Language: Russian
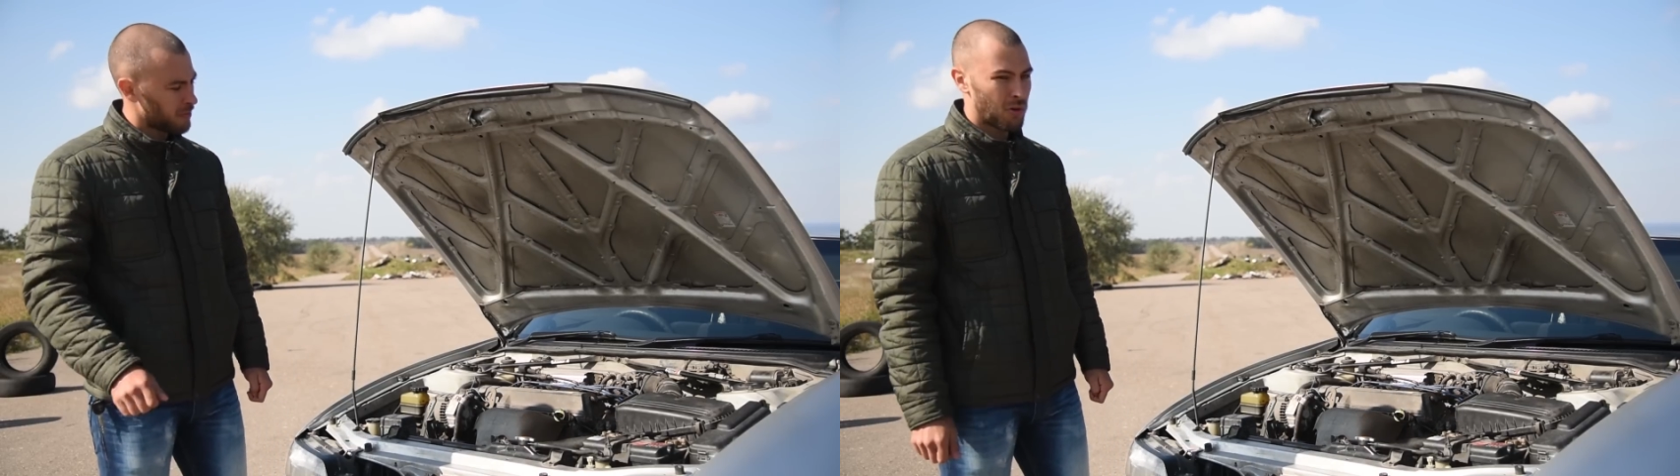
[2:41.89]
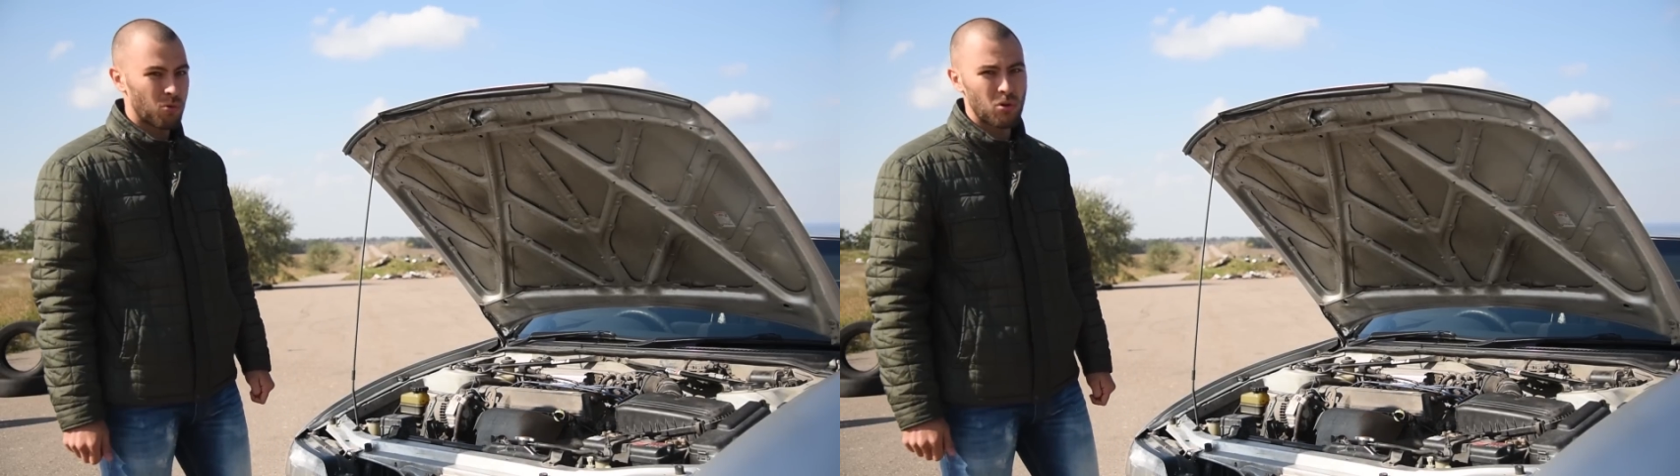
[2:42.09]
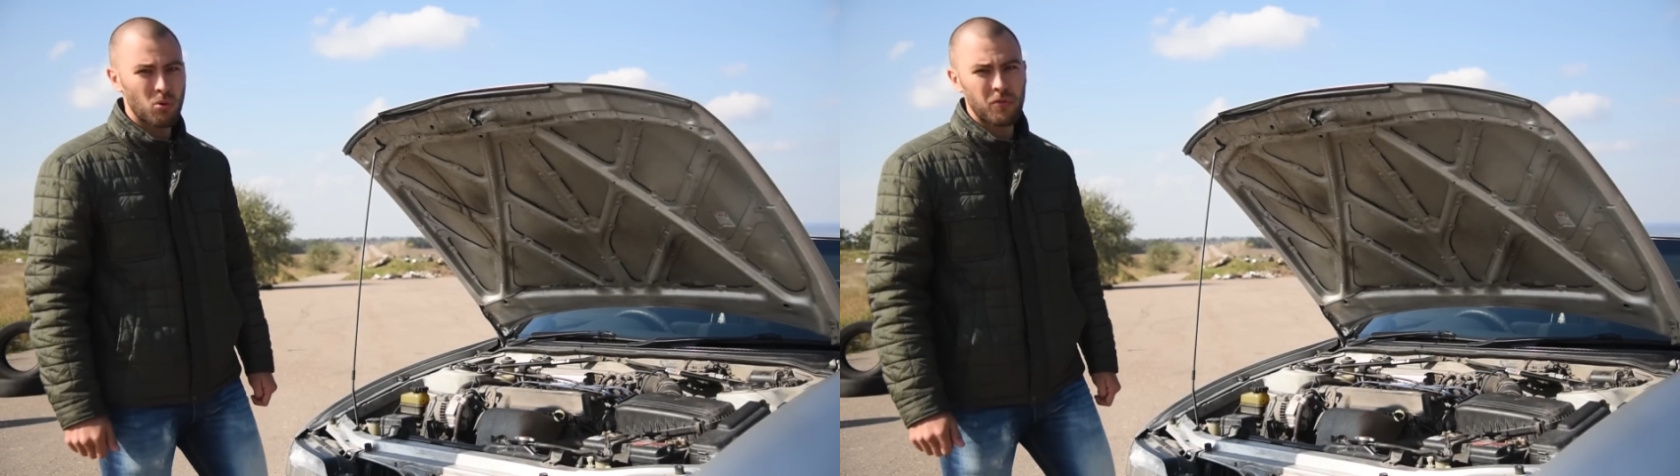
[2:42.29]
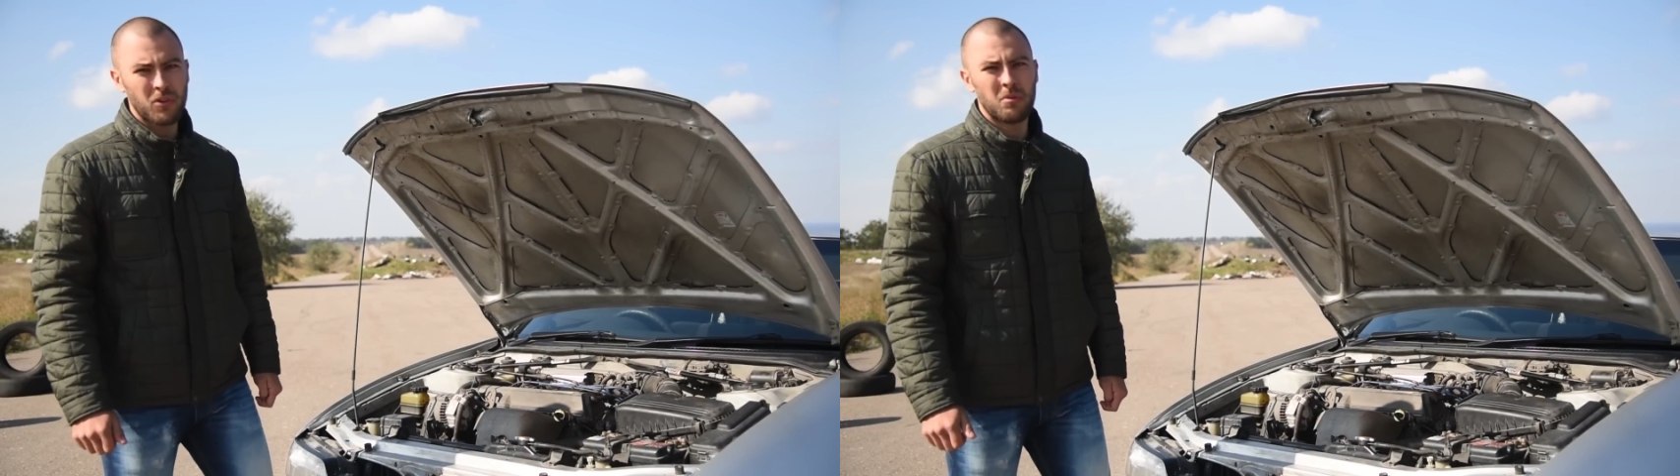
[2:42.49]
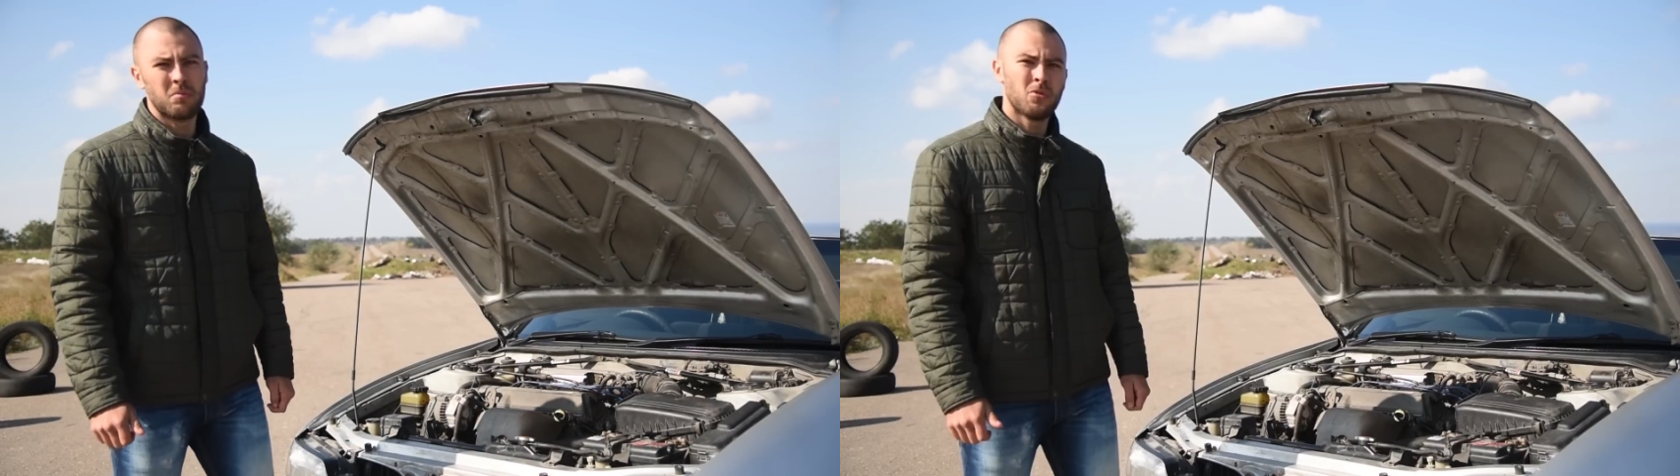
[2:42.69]

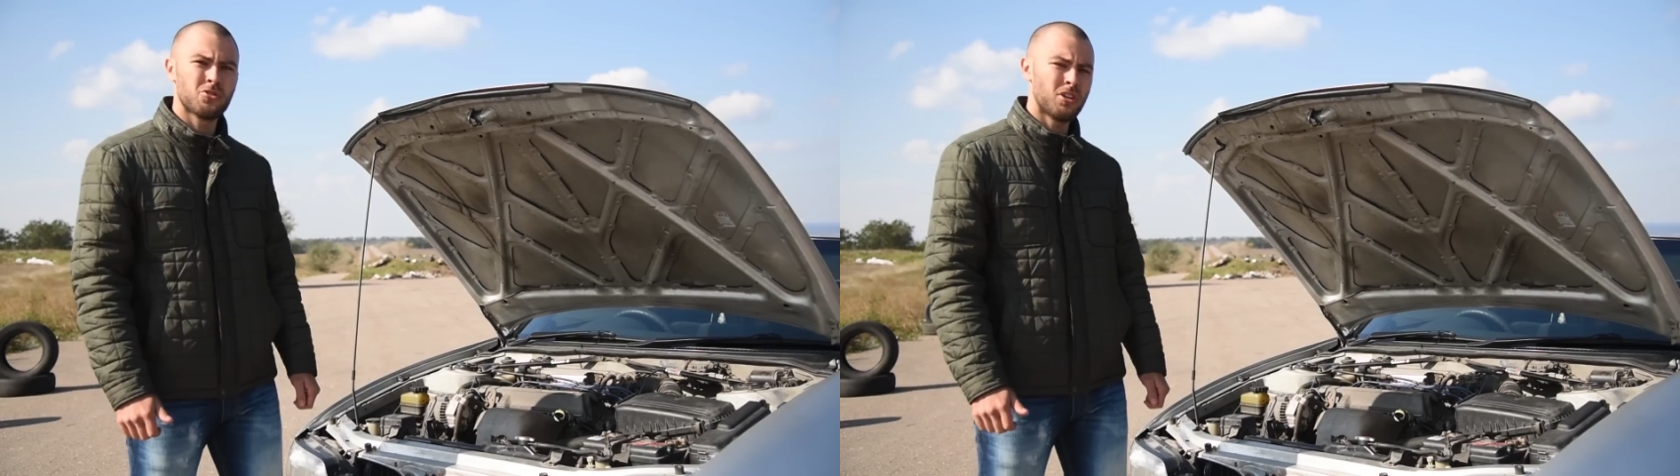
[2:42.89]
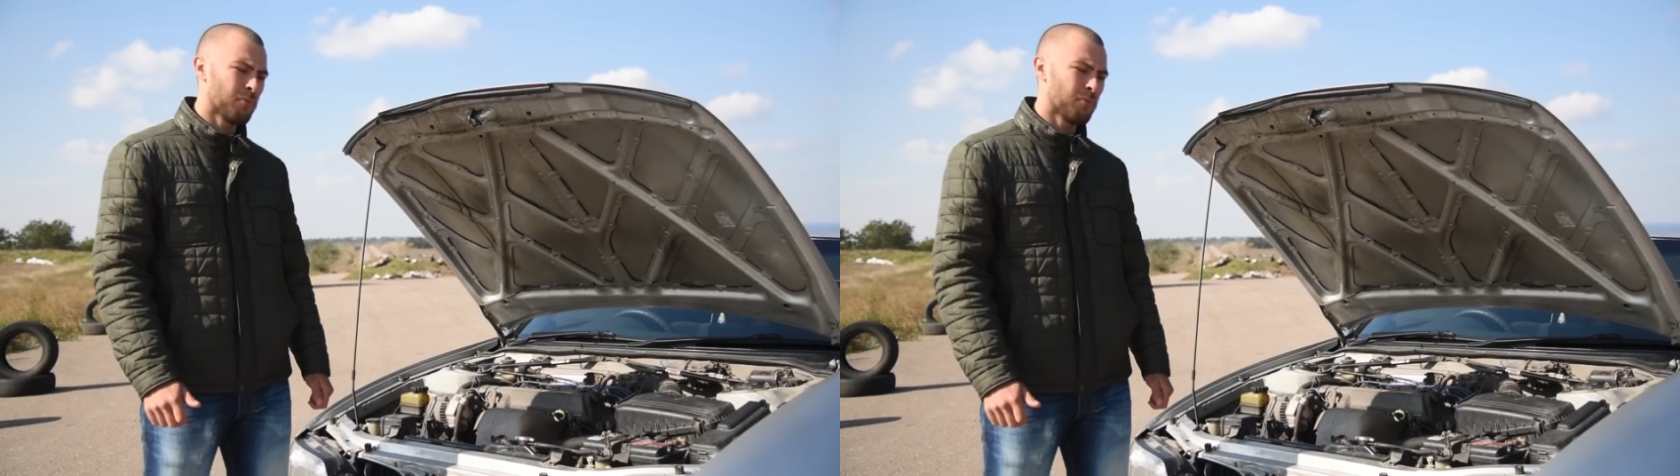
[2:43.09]
регулировка, можно